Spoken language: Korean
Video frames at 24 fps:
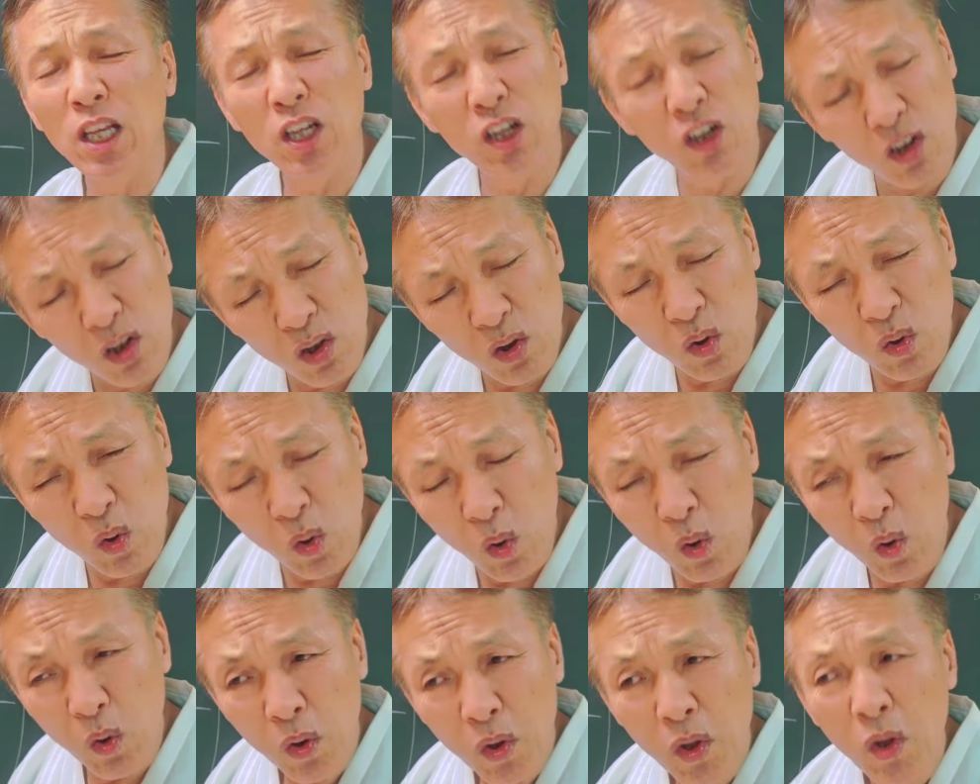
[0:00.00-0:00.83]
이거는
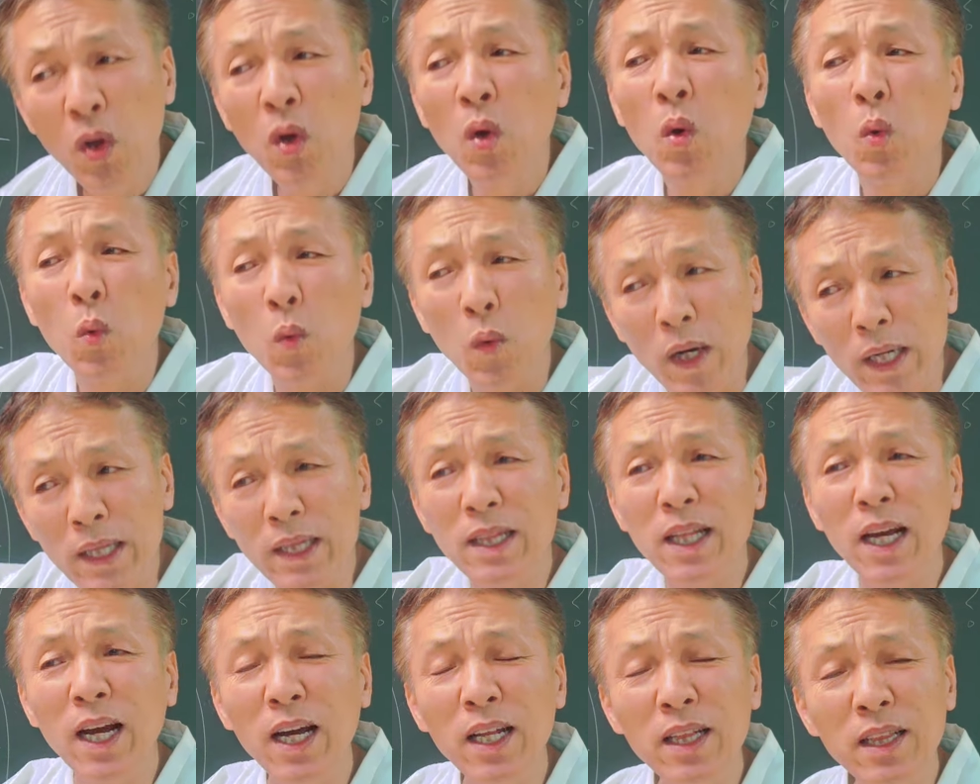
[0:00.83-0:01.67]
또
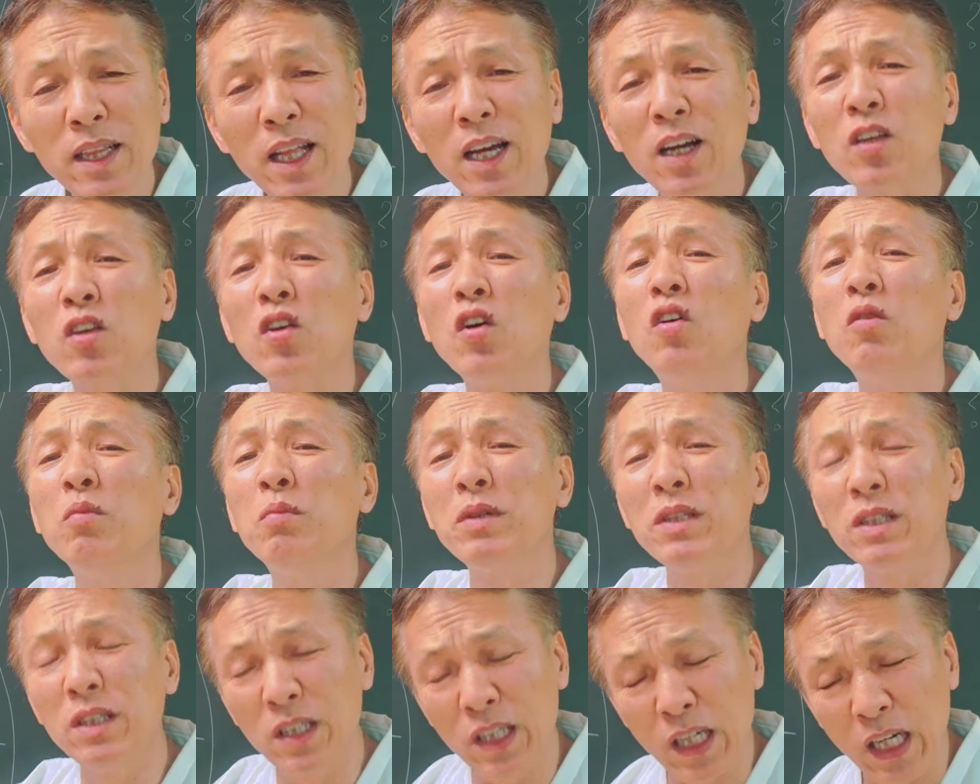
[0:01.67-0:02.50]
왔다 갔다
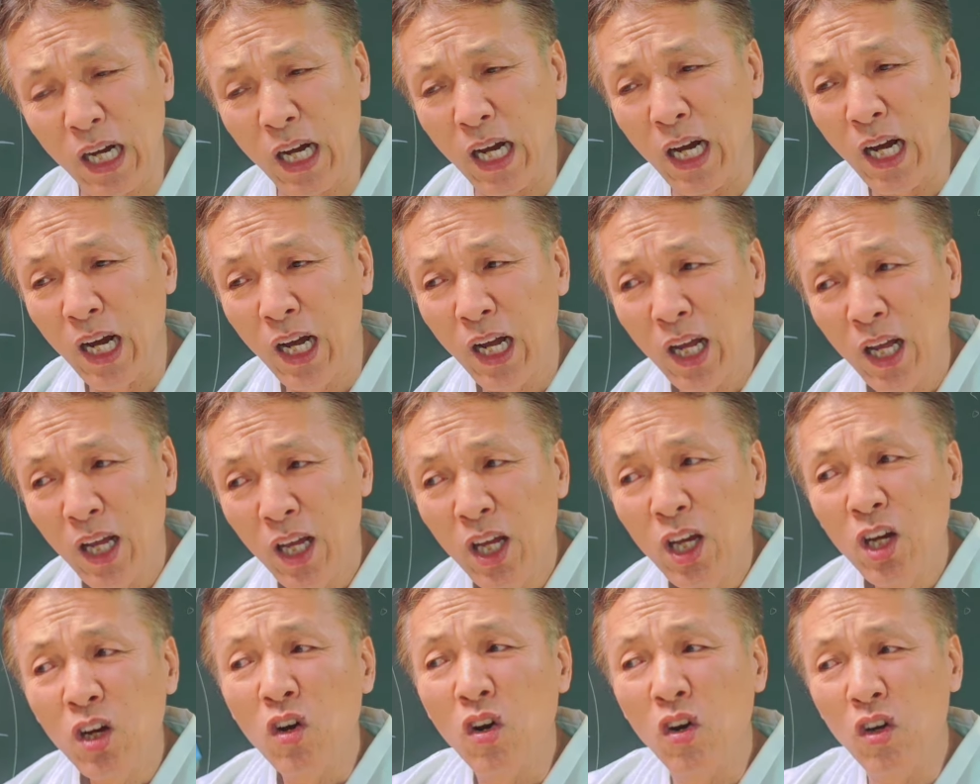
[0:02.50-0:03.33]
경비 들어가.
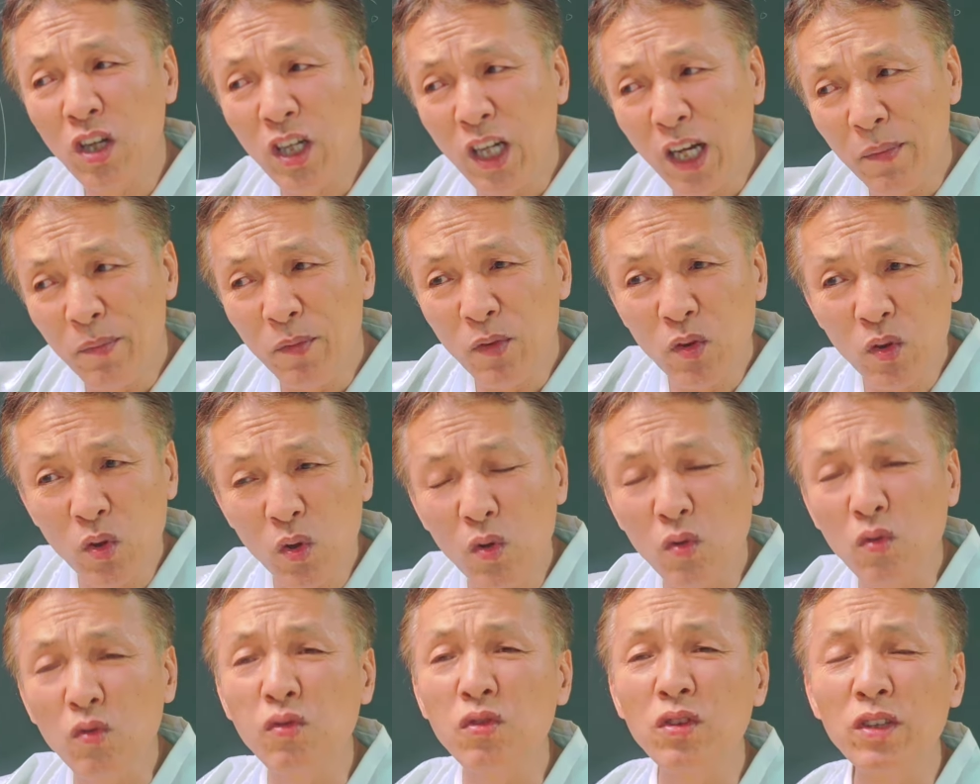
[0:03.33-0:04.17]
거기 가면
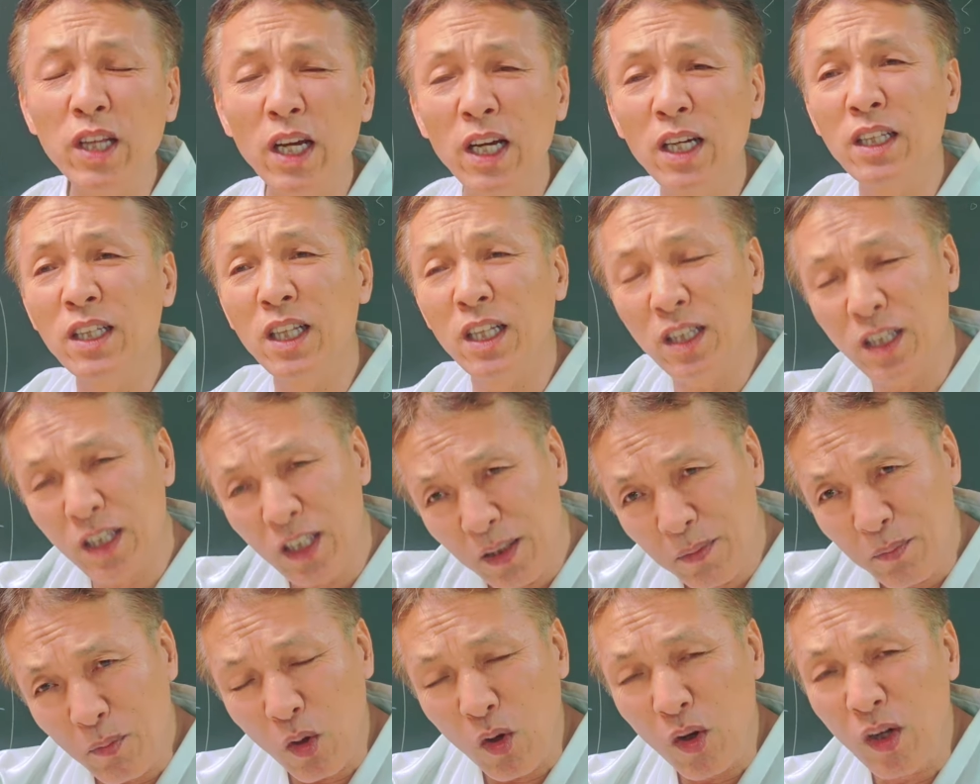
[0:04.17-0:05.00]
또 굿당이
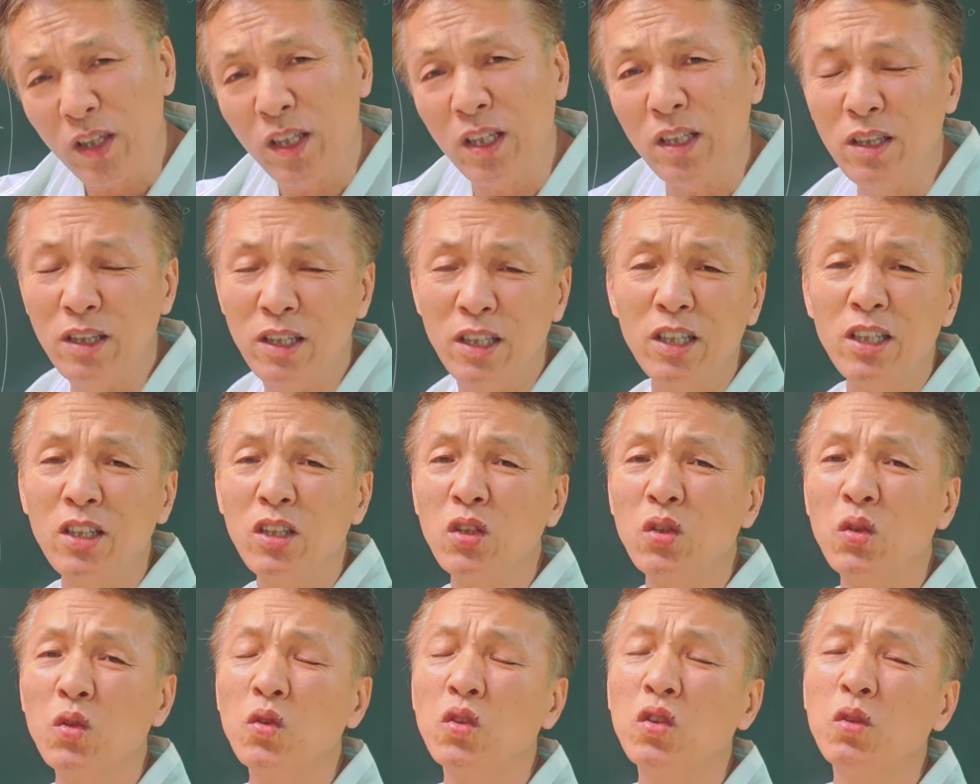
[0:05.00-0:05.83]
됐든 뭐가
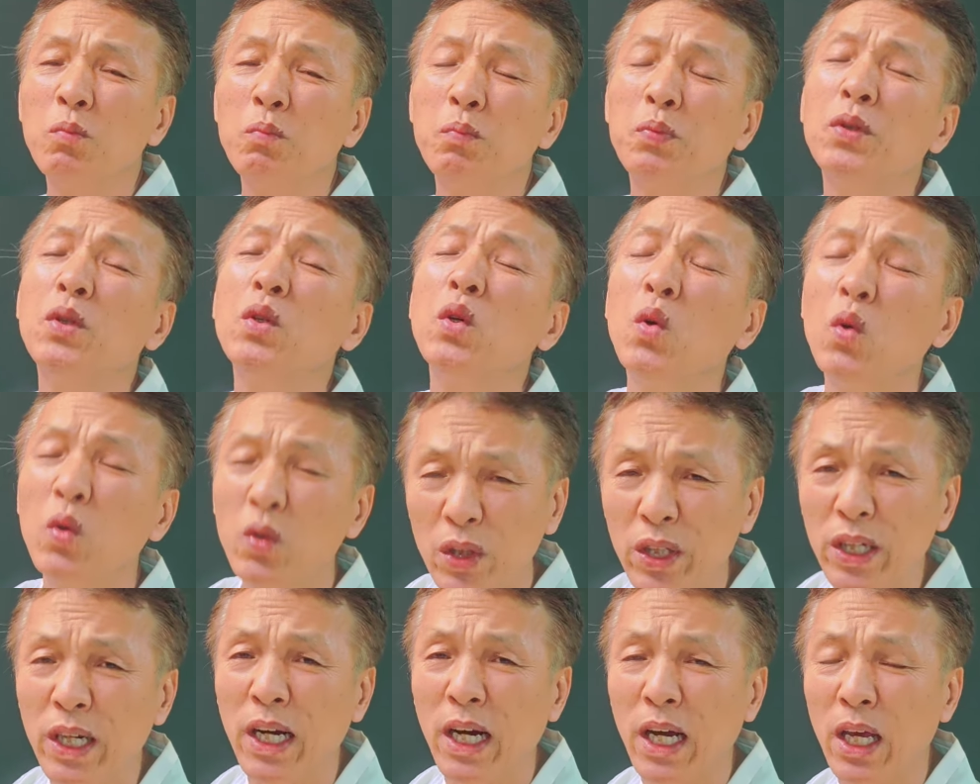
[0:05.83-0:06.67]
됐든 요즘 비용
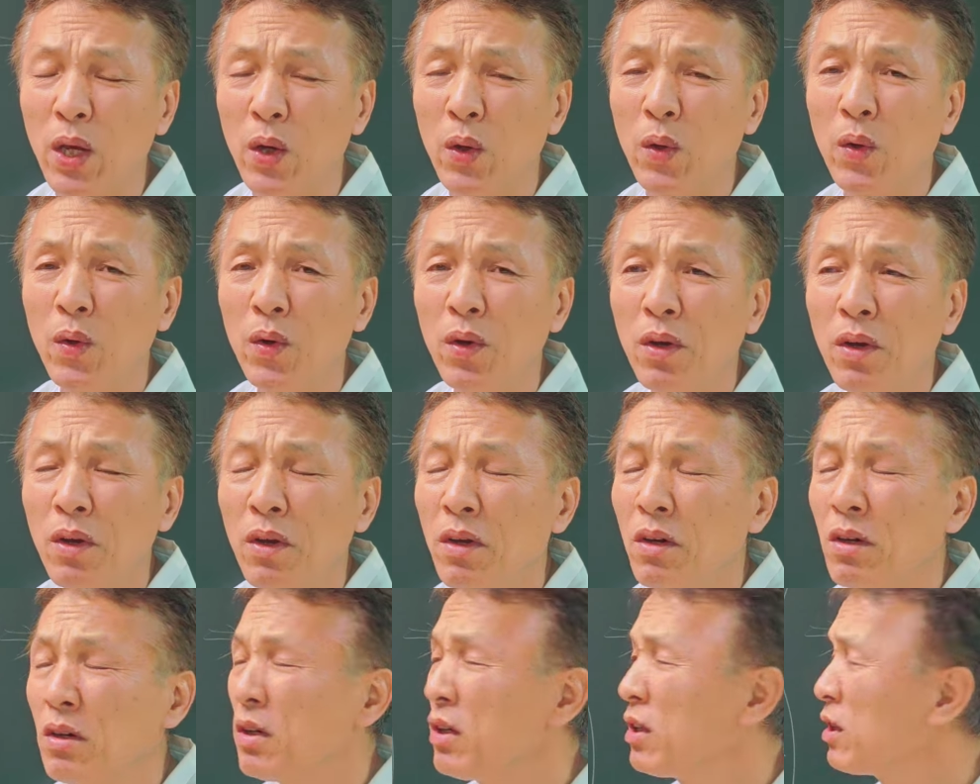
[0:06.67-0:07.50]
들어가요.
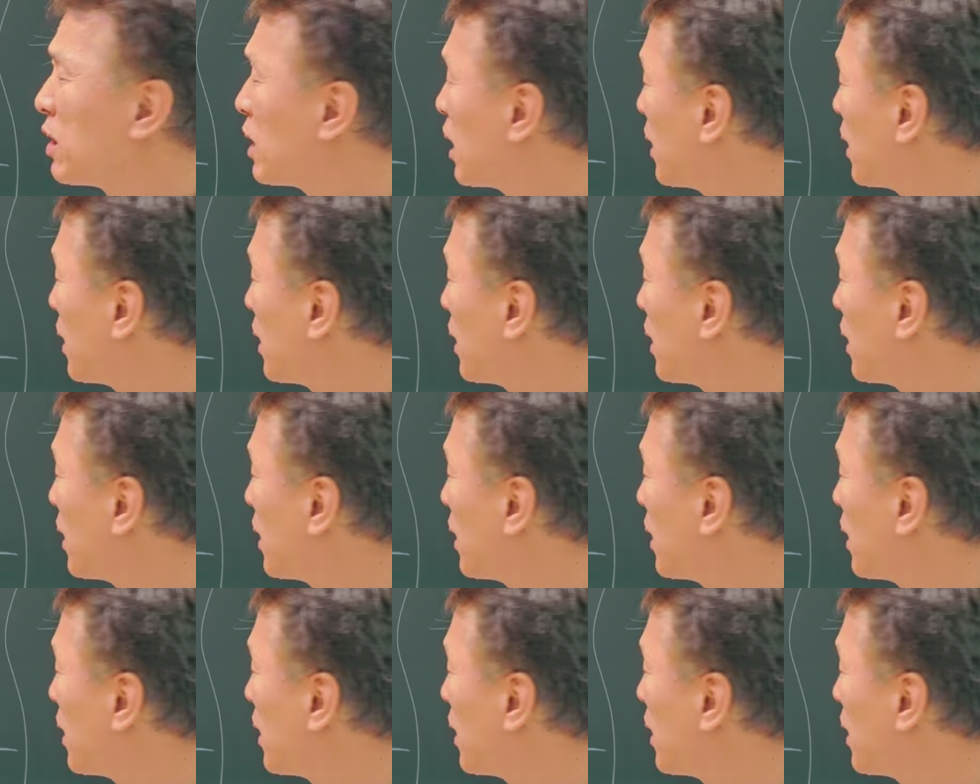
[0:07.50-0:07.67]
그렇기